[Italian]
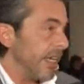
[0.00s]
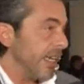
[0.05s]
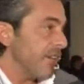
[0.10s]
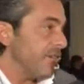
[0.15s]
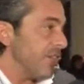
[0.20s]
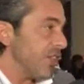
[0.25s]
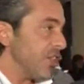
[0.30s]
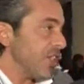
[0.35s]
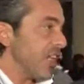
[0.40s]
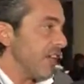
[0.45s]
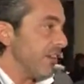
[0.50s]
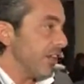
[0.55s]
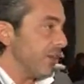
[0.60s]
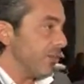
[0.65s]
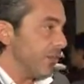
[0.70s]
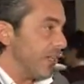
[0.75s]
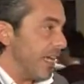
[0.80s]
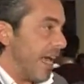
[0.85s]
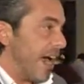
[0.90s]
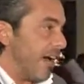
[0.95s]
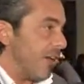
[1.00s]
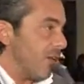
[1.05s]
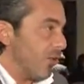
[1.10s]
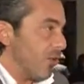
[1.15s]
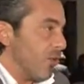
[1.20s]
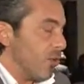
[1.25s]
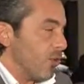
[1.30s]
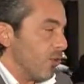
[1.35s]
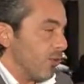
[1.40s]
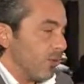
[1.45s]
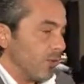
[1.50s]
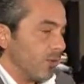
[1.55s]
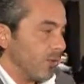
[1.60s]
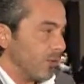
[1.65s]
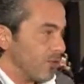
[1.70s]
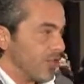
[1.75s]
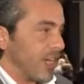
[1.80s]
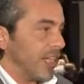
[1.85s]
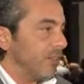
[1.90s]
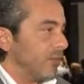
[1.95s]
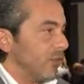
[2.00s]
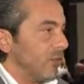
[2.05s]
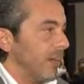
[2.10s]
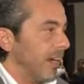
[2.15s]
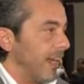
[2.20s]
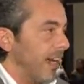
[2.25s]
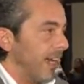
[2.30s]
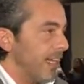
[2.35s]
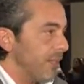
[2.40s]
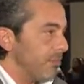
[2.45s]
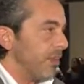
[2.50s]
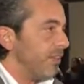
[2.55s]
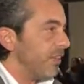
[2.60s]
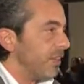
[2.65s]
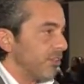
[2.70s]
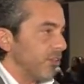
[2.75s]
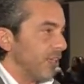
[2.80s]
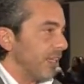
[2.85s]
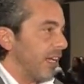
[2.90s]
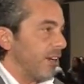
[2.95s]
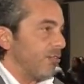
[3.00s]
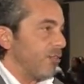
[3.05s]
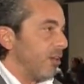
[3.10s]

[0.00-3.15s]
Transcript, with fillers: invece di avere un dialogo con un oggetto online preferisco andare